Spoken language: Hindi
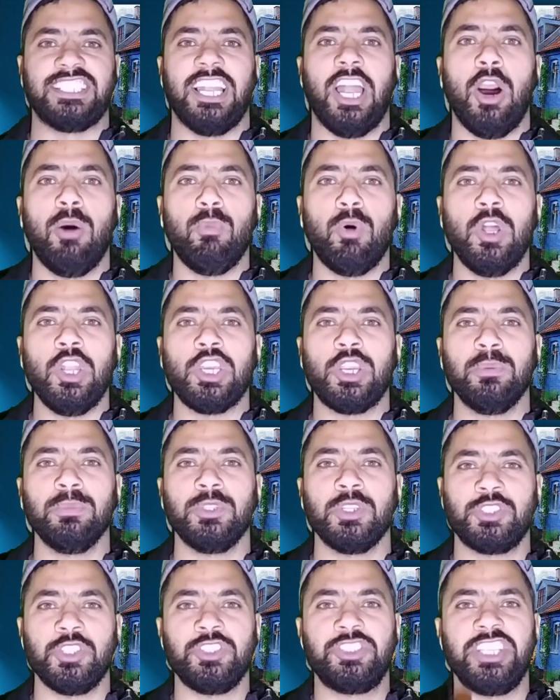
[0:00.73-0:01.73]
असलम
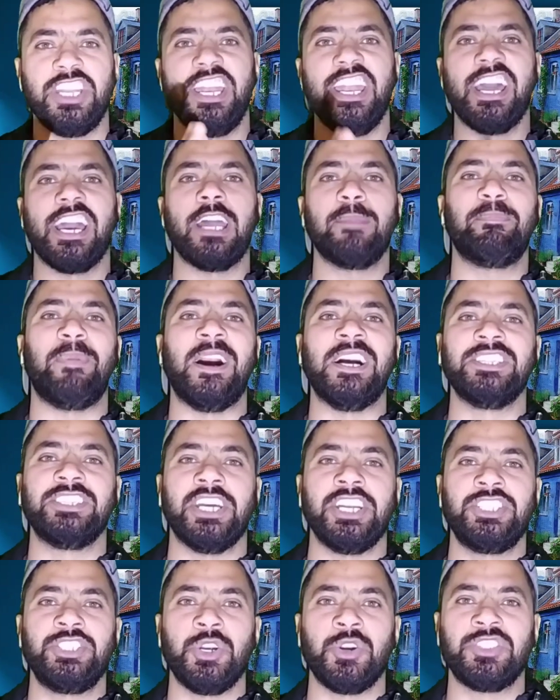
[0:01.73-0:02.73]
दोस्तों श्रीनगर
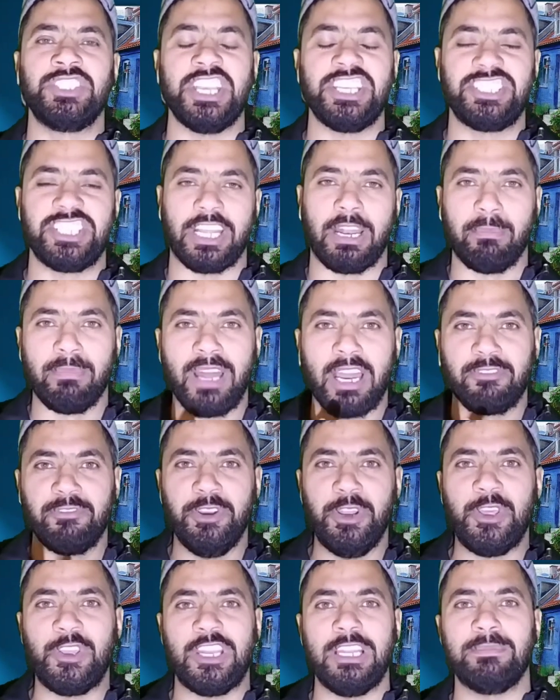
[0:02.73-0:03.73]
पानता चौक से शर्मनाक
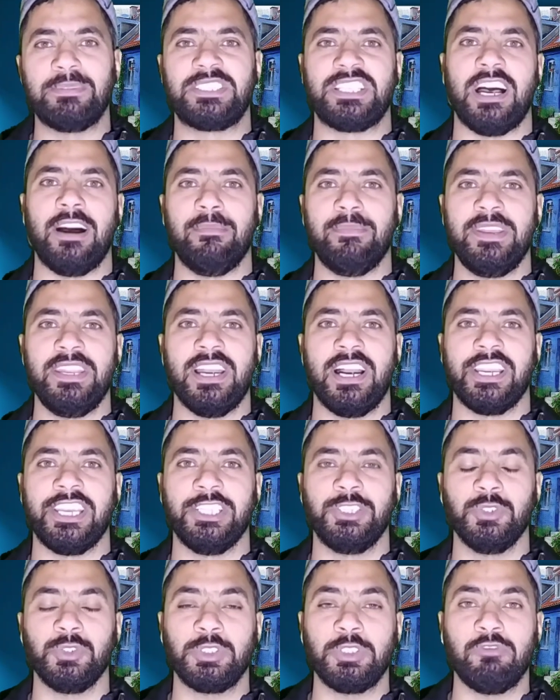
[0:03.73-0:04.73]
वीडियो क्लिप सामने आ
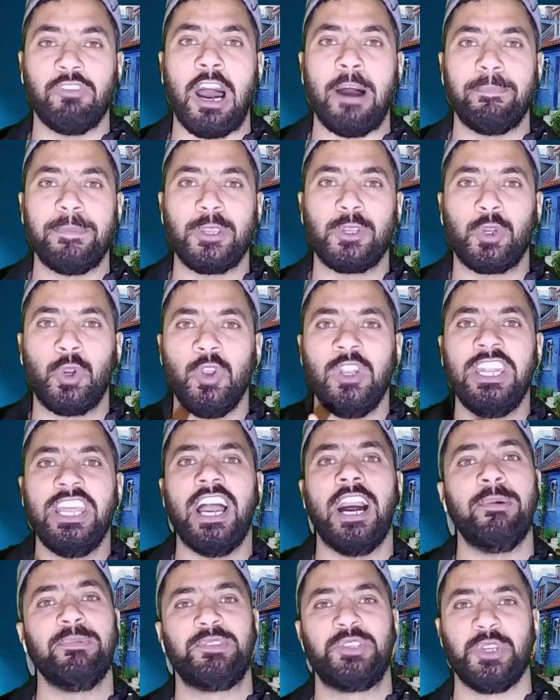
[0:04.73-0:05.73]
गई दोस्तों वहां
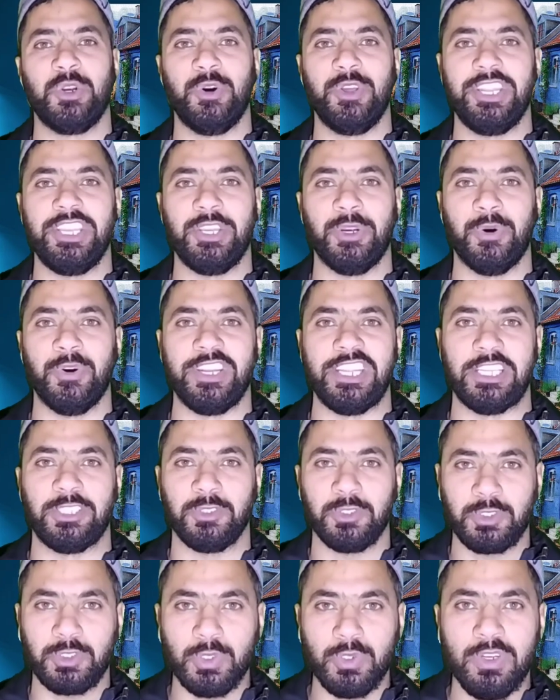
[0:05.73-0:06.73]
पे आम चोरी हो रही है
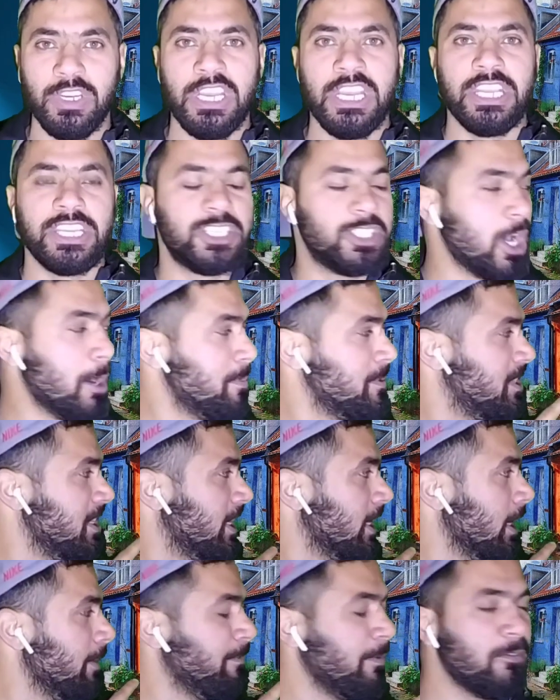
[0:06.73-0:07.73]
दोस्तों जब
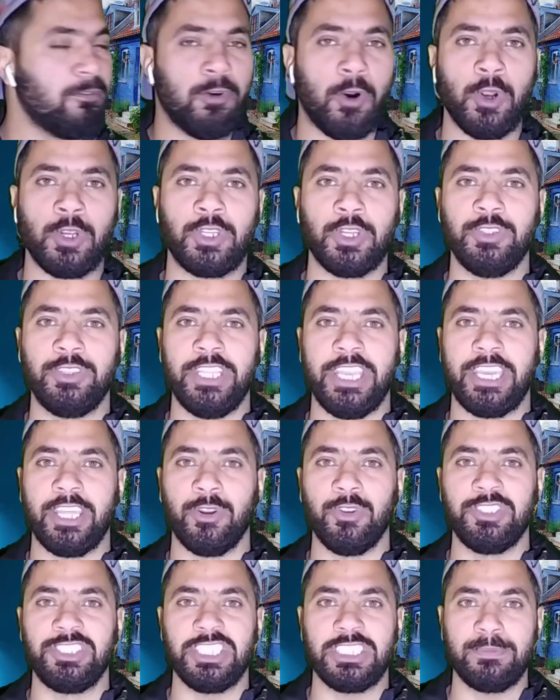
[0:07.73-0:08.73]
स्क्रीन पे फोटो देख
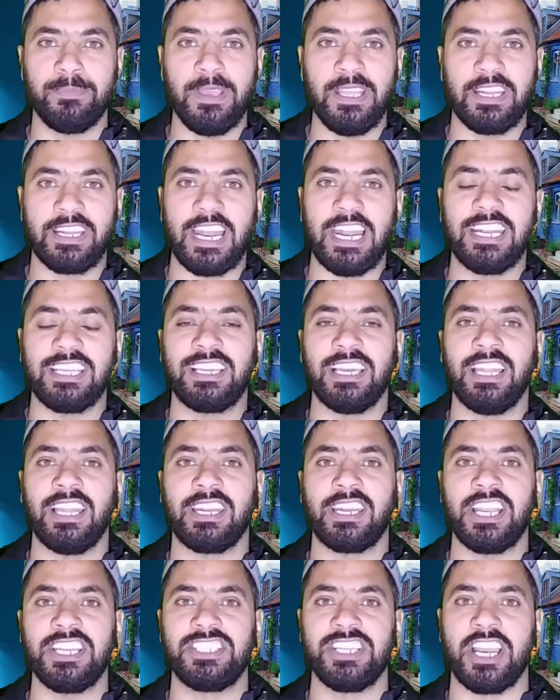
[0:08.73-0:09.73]
रहे हो जिसमें रेड
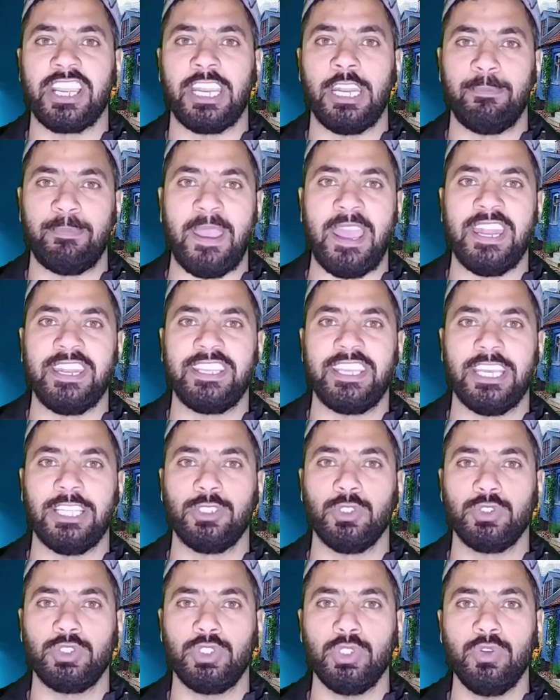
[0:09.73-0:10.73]
कलर का जैकेट पहन के है
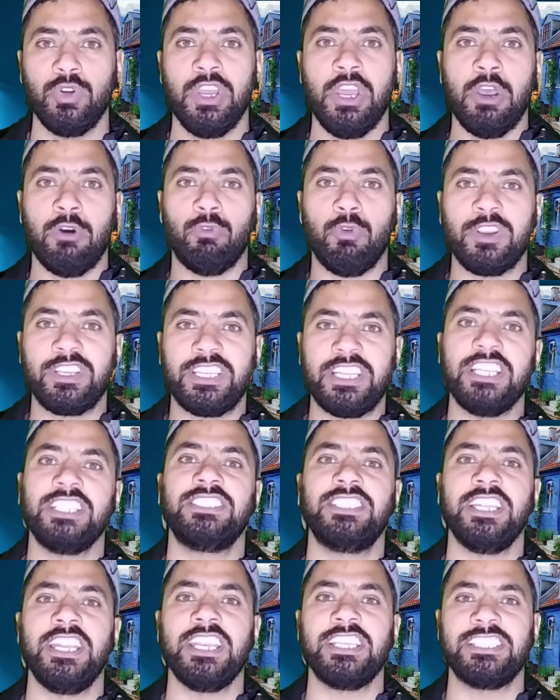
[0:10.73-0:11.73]
दोस्तों वो
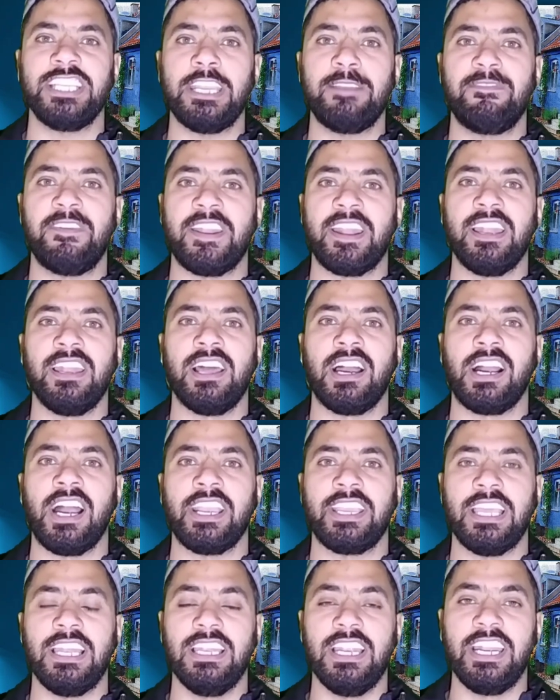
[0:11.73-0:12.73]
किस तरीके से एक फेरन
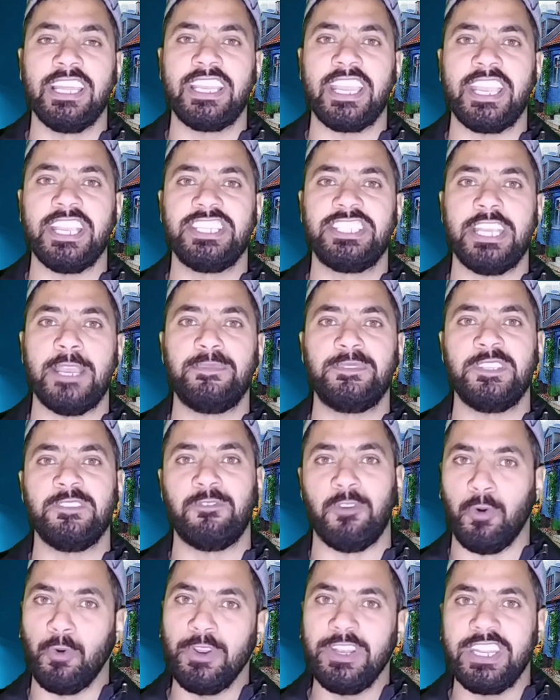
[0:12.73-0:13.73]
लगा के लड़के की जेब से
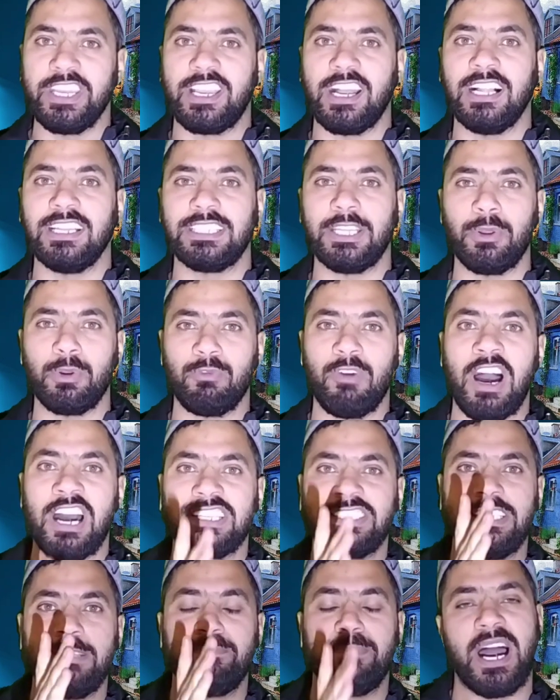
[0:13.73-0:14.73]
फोन निकालता है और
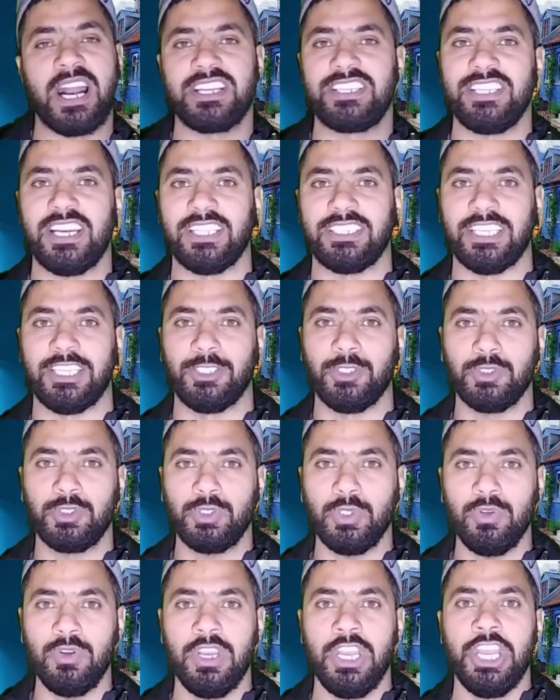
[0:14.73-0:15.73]
वहां से भाग जाता है
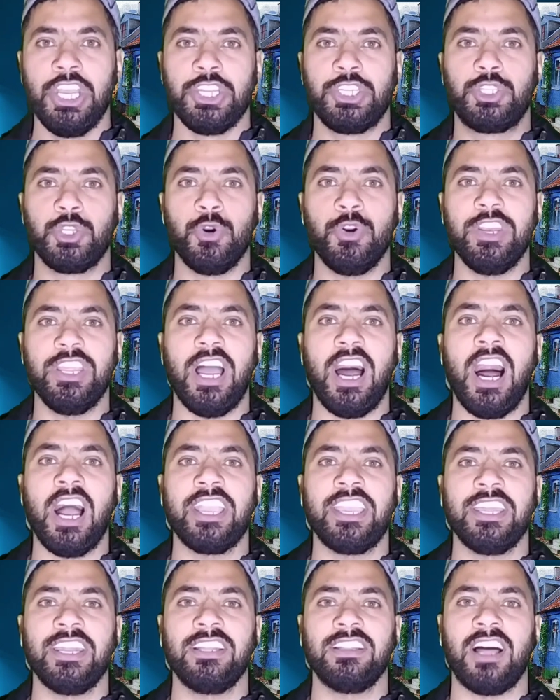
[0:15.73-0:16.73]
दोस्तों चोरी
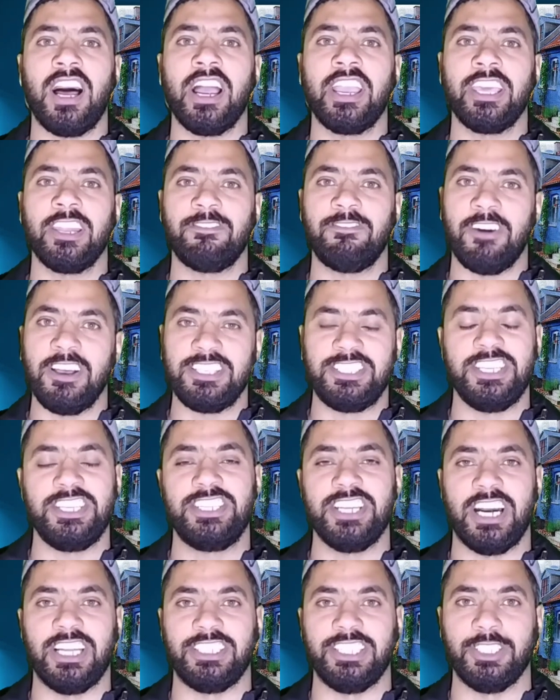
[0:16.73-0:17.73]
आखिर तो आखिर फंसी
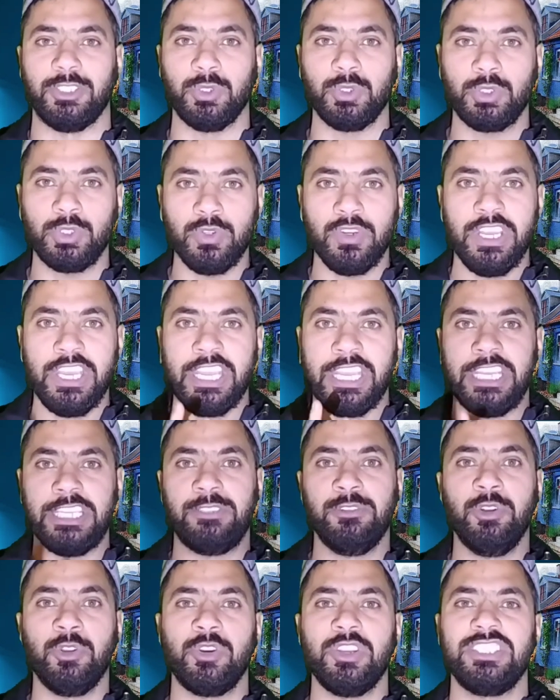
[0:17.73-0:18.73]
जाती है दोस्तों
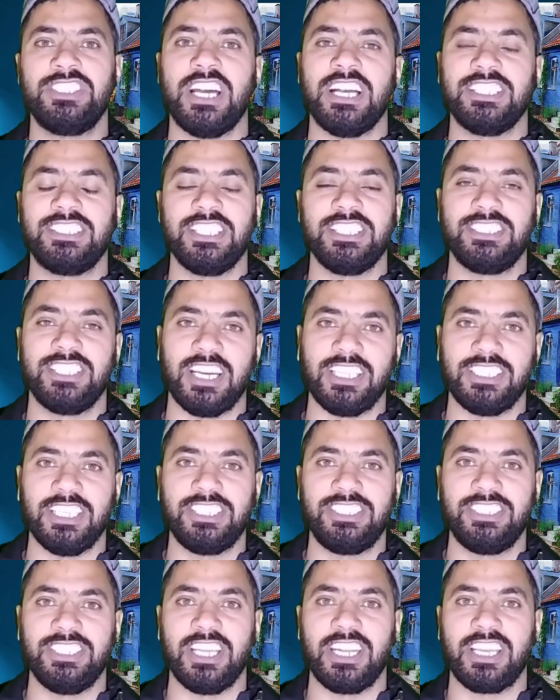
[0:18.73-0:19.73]
इस वीडियो को ज्यादा से ज्यादा
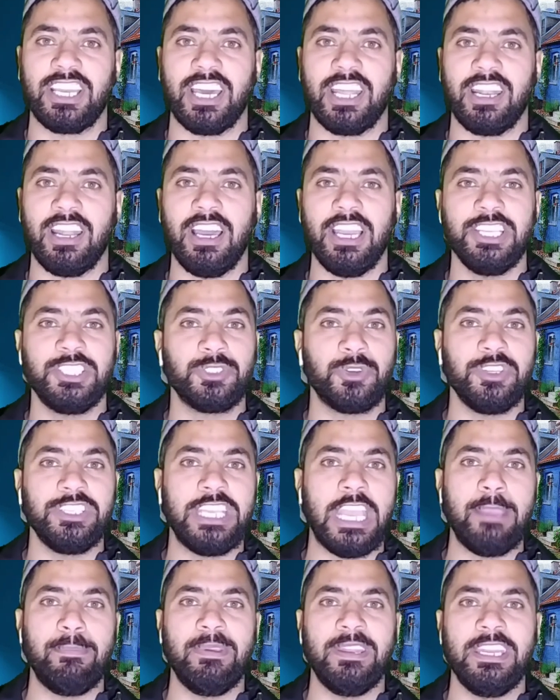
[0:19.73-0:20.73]
शेयर करना इसको
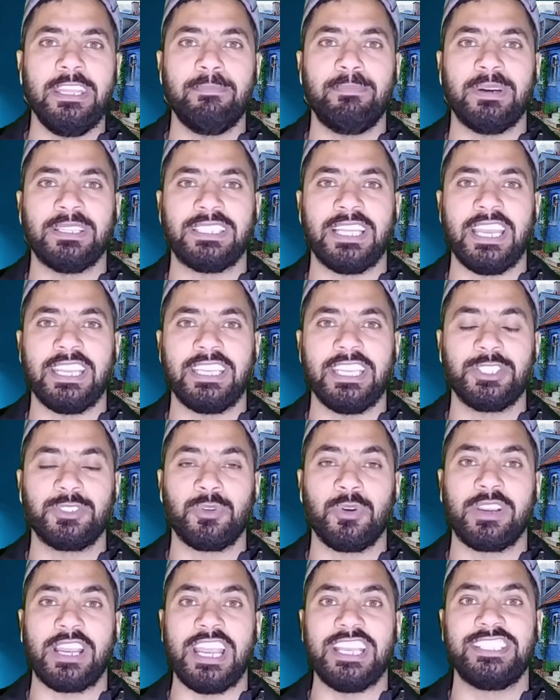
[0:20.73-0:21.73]
ये भी नहीं पता है कि
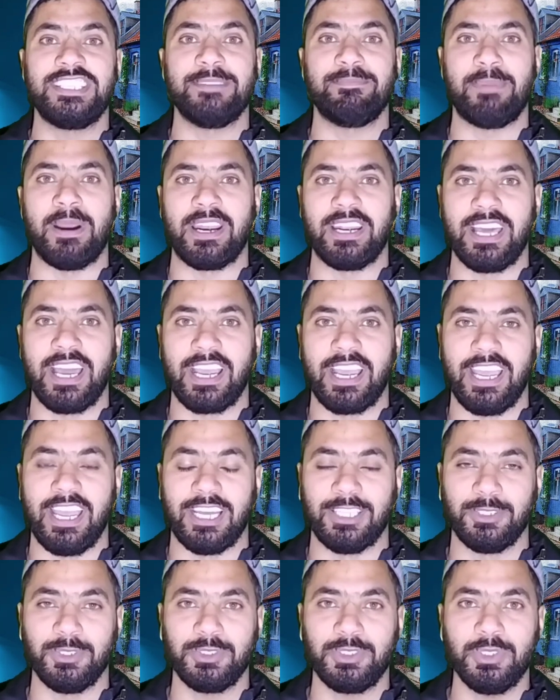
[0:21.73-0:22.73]
इसको कैसे पकड़ा
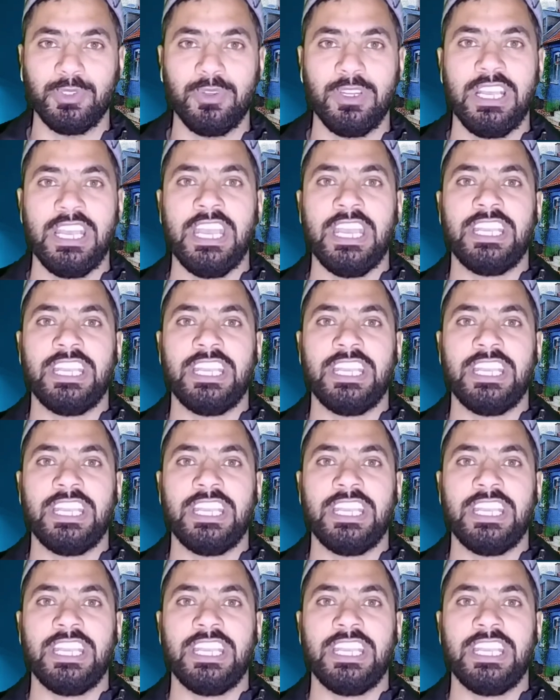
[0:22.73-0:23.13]
गया दोस्तों